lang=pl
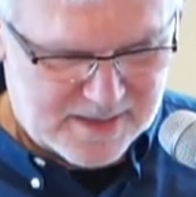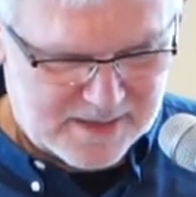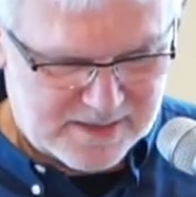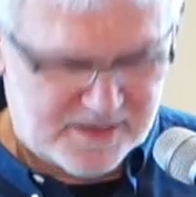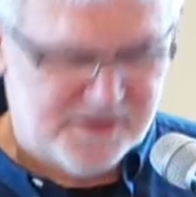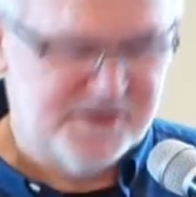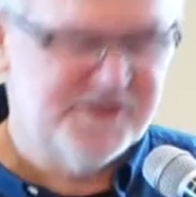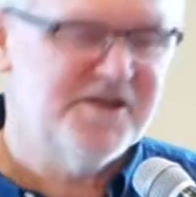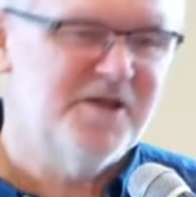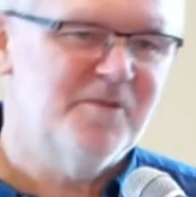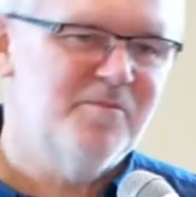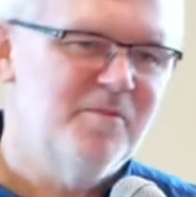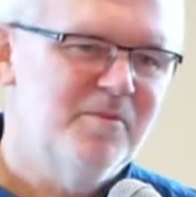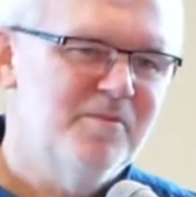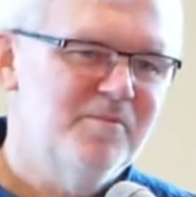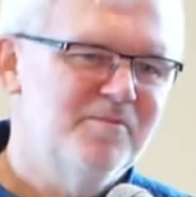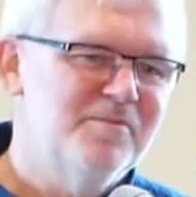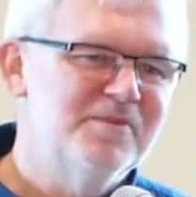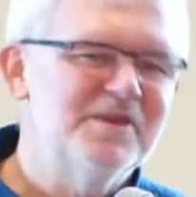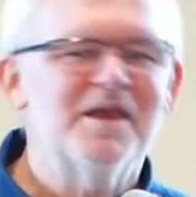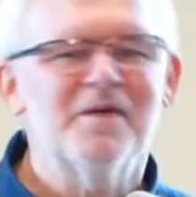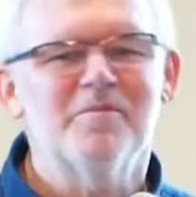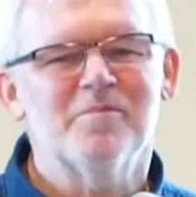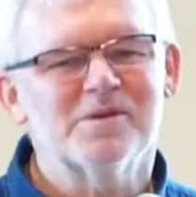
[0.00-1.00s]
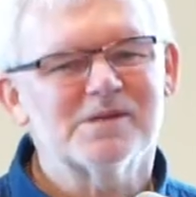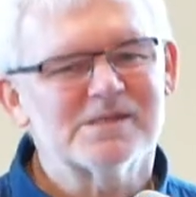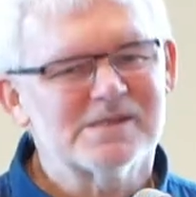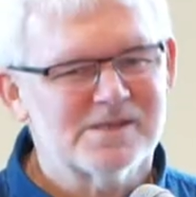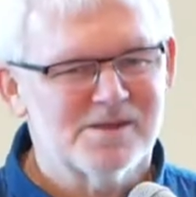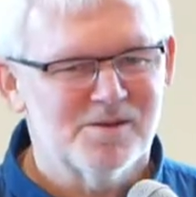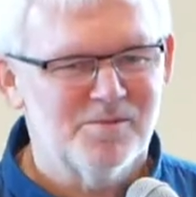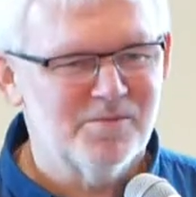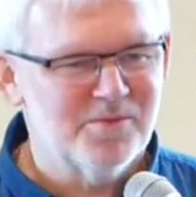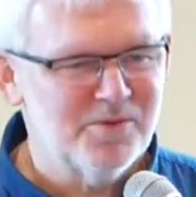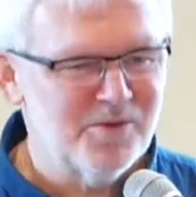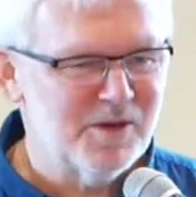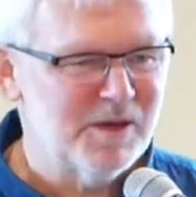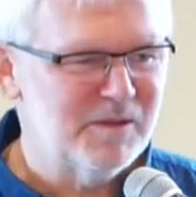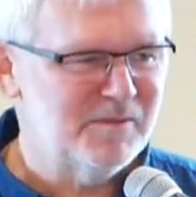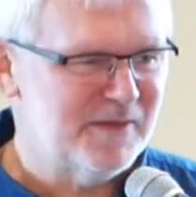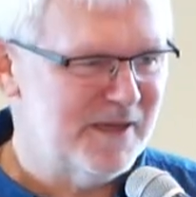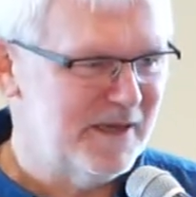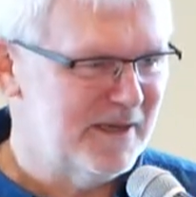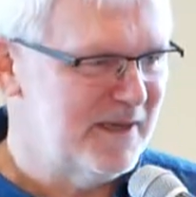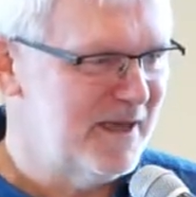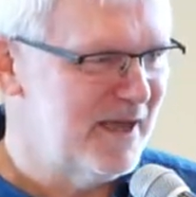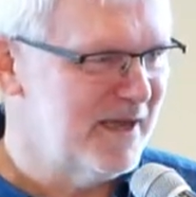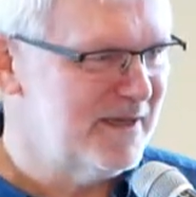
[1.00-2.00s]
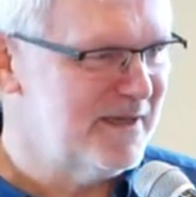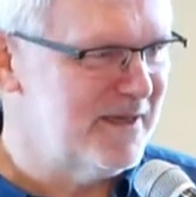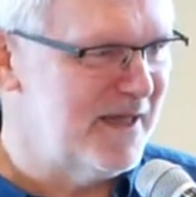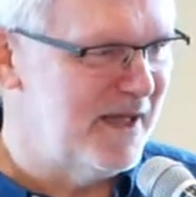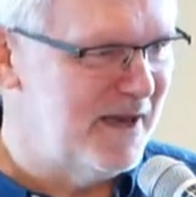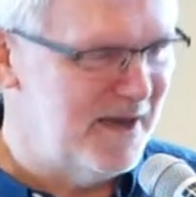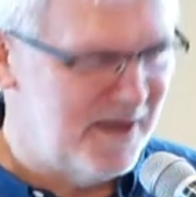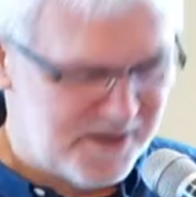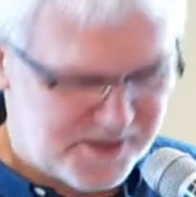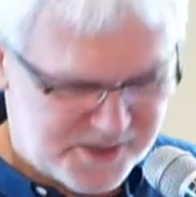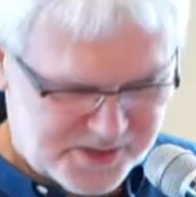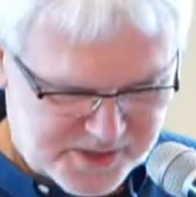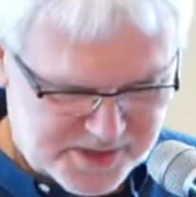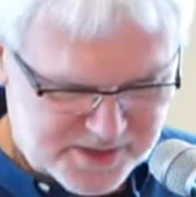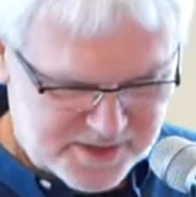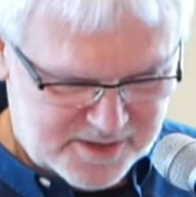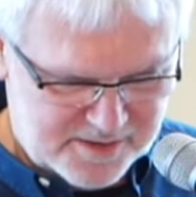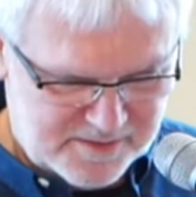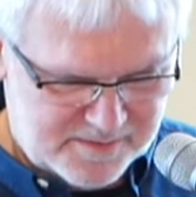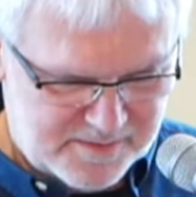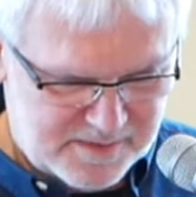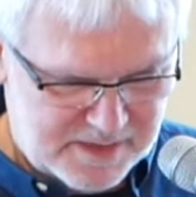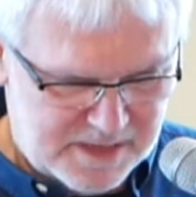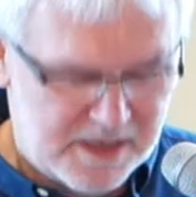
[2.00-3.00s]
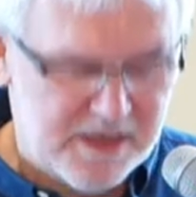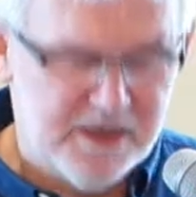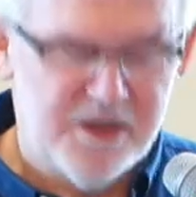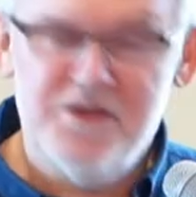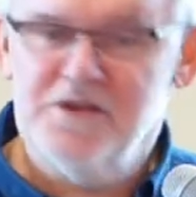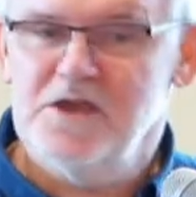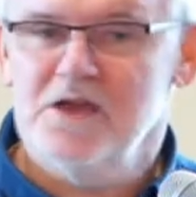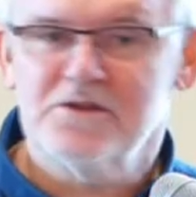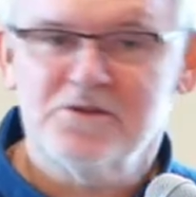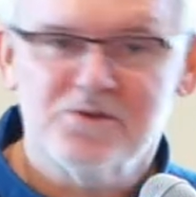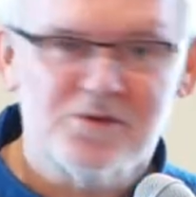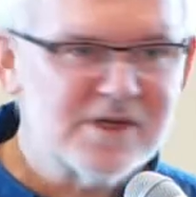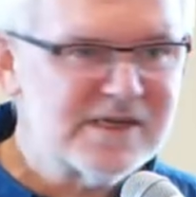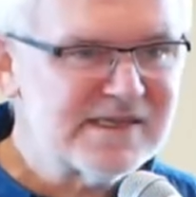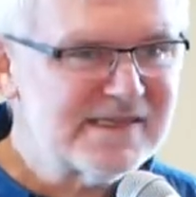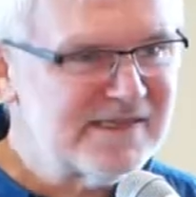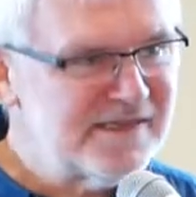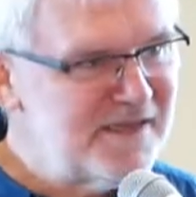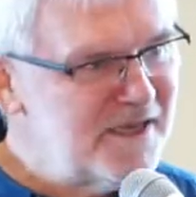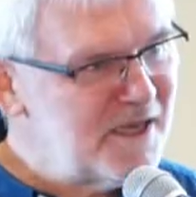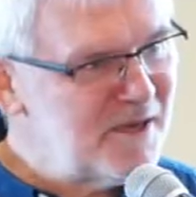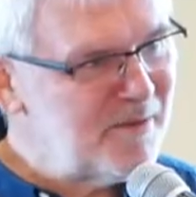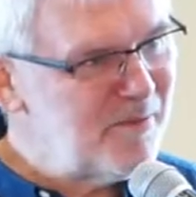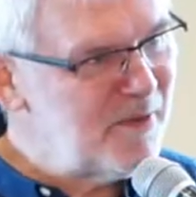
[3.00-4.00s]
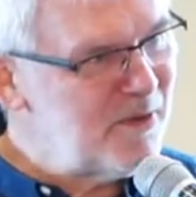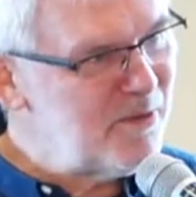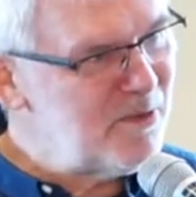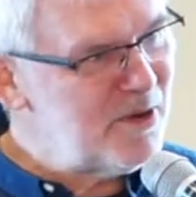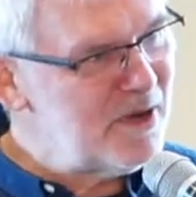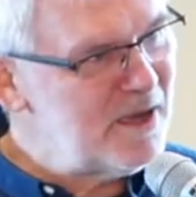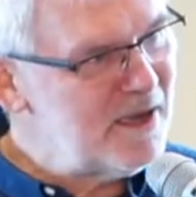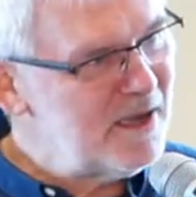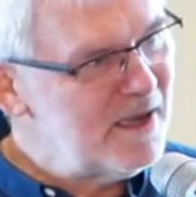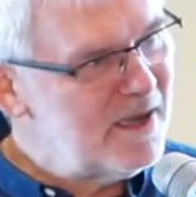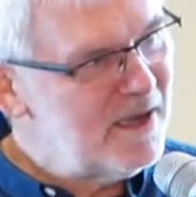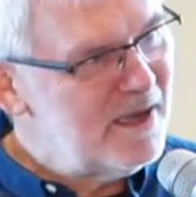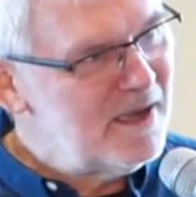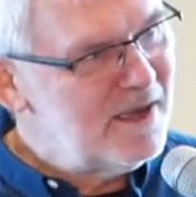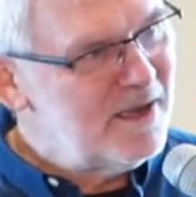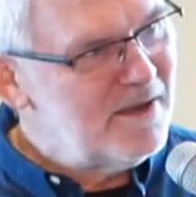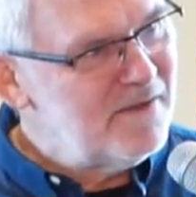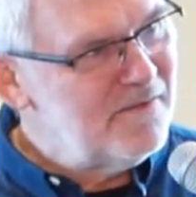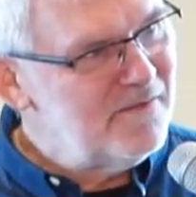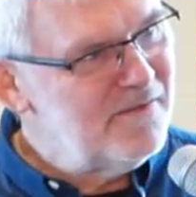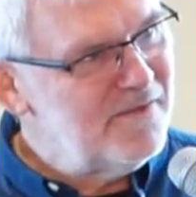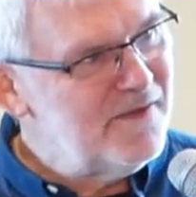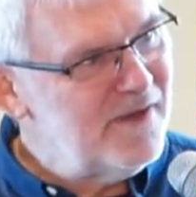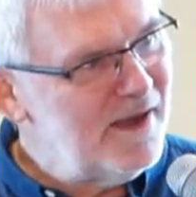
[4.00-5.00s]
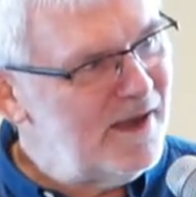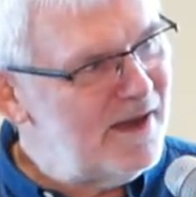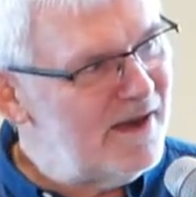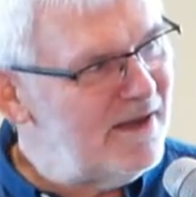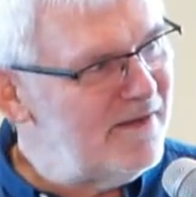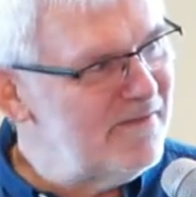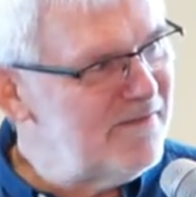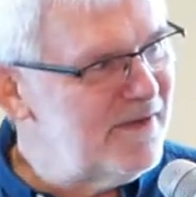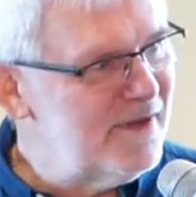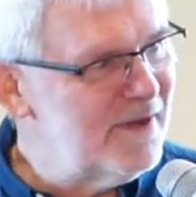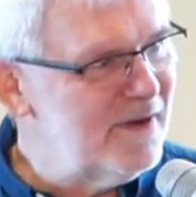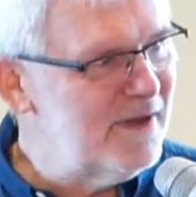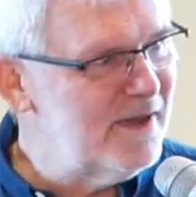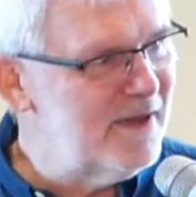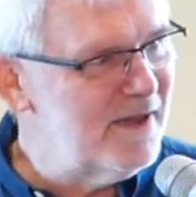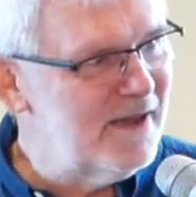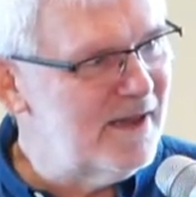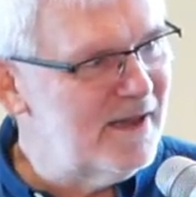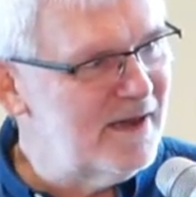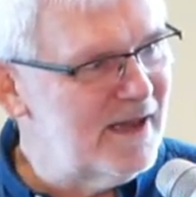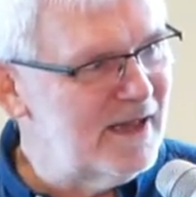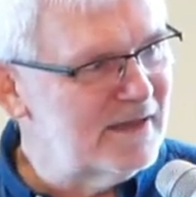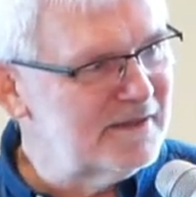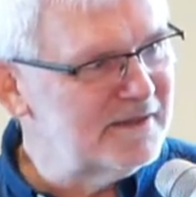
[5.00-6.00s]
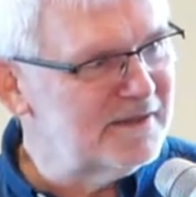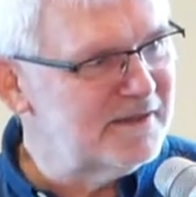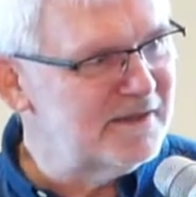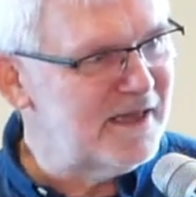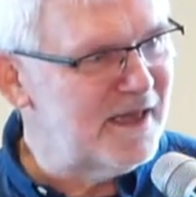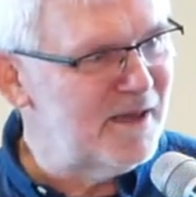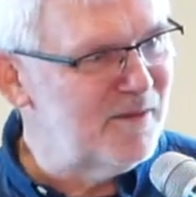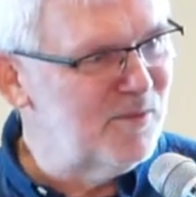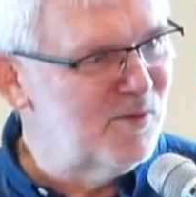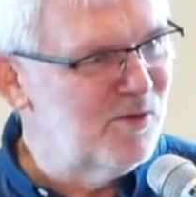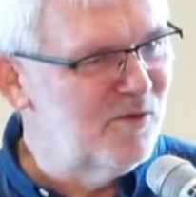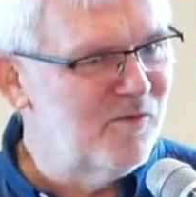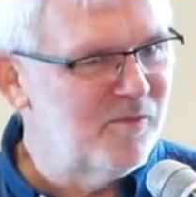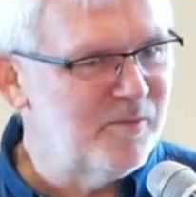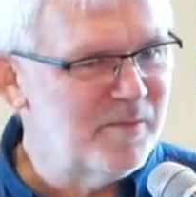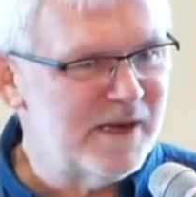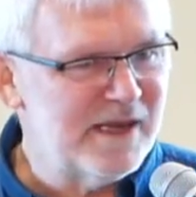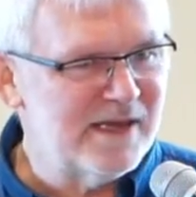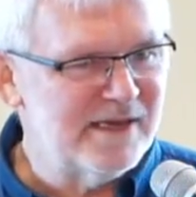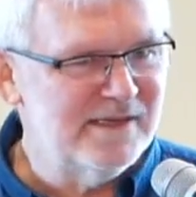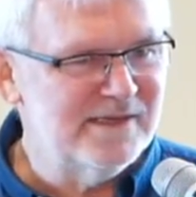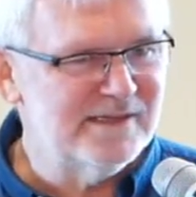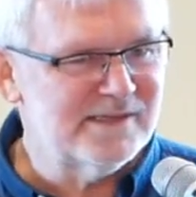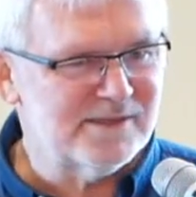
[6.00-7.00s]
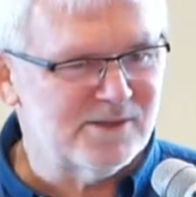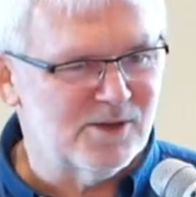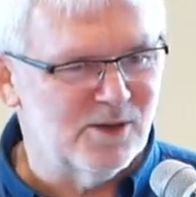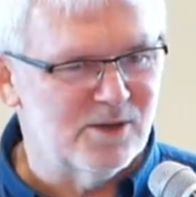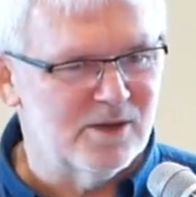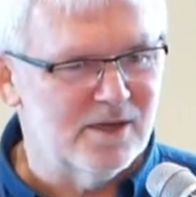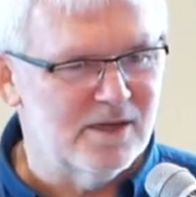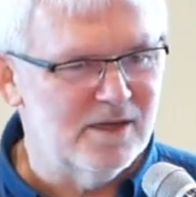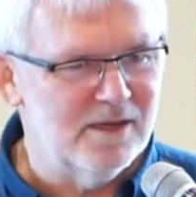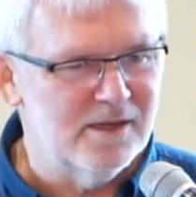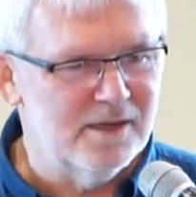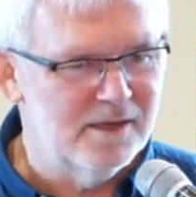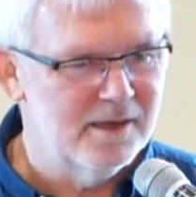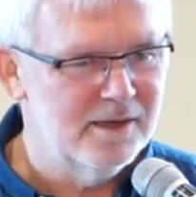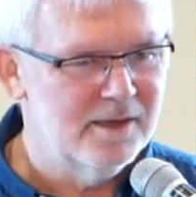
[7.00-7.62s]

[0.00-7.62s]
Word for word: gdzie nie postąpiłem tak, jak należy, i niektóre z nich były wiele, wiele lat temu w prehistorii,